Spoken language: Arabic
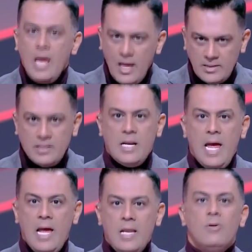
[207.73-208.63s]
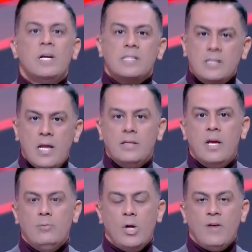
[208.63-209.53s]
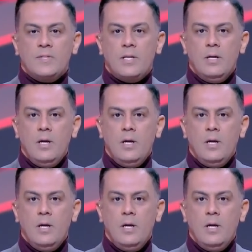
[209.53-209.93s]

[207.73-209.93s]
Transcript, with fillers: انجازات الاهلي وانجازات الانديه المنافسه